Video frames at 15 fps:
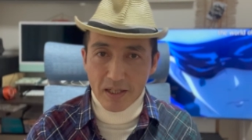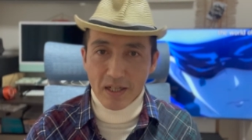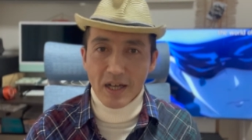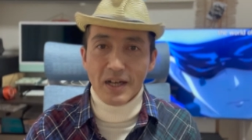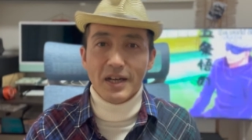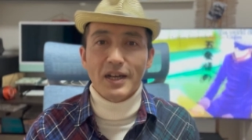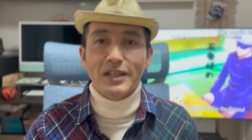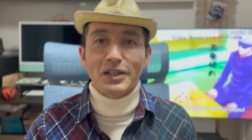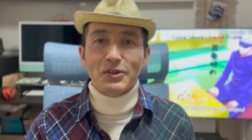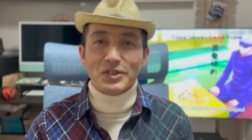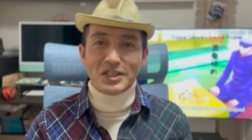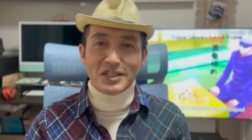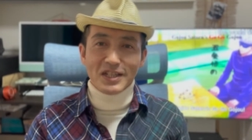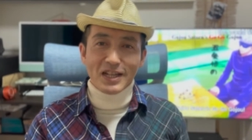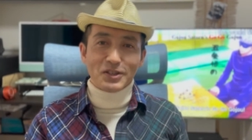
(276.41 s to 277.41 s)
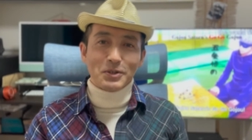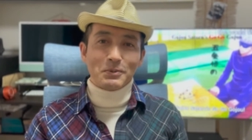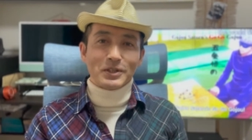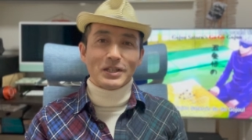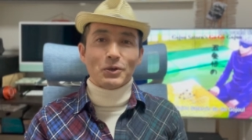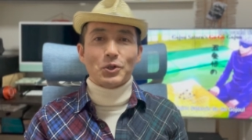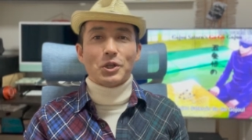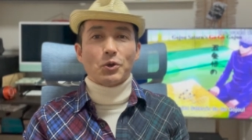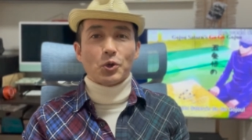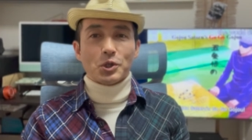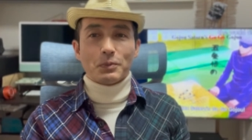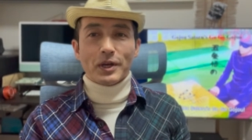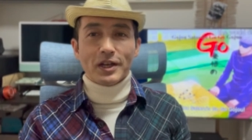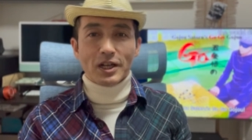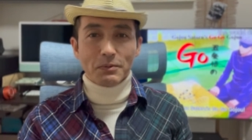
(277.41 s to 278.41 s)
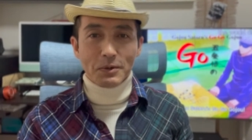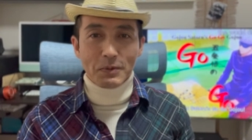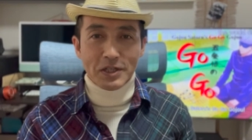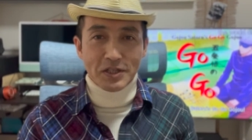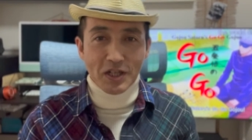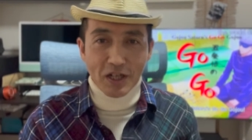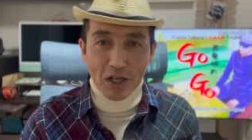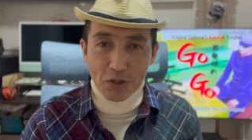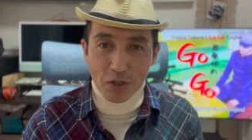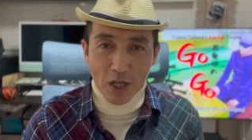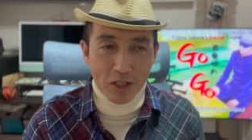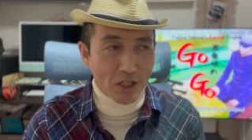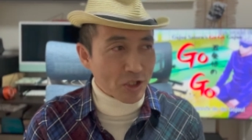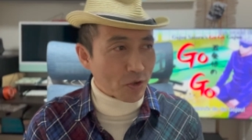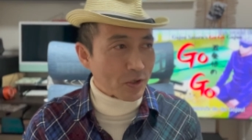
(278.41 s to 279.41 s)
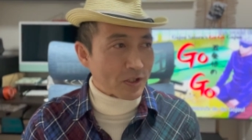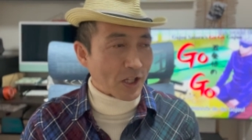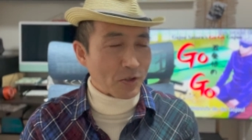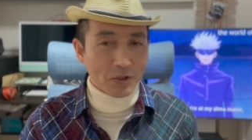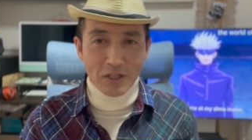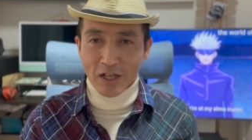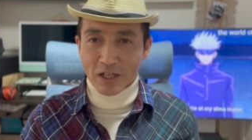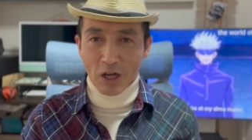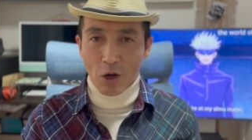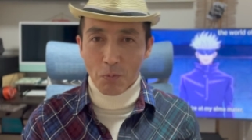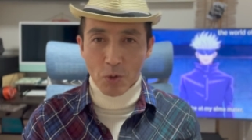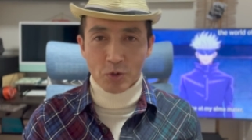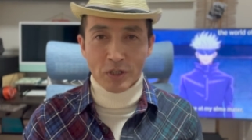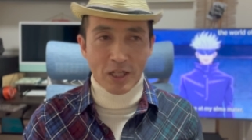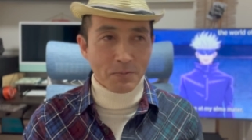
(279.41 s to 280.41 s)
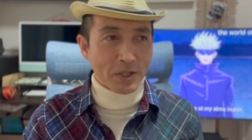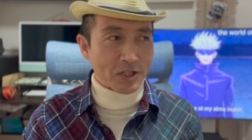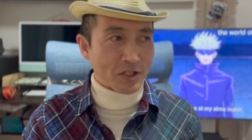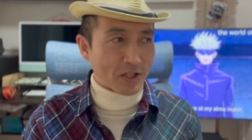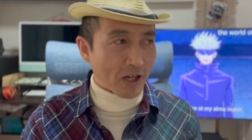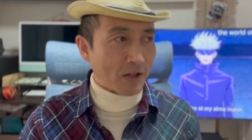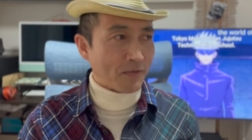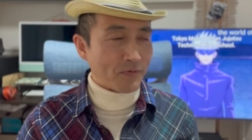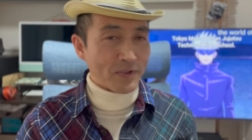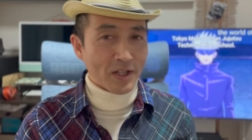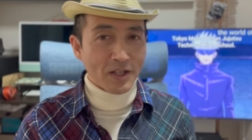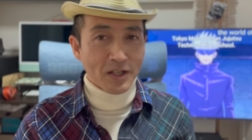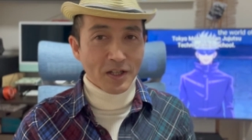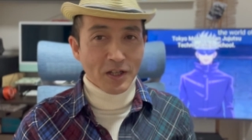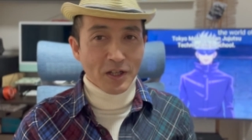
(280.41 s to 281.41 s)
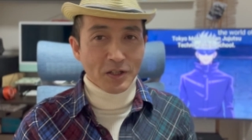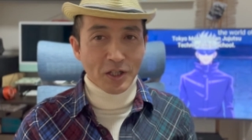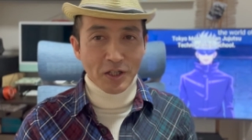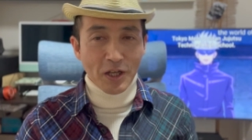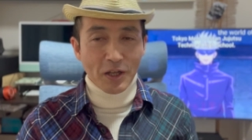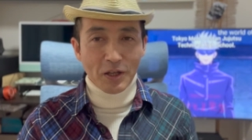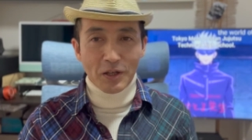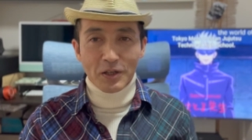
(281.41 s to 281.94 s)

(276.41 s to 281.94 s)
考えてほしいなと思ってこの言葉選びました軽い話と言ったのになんか重くなりましたでね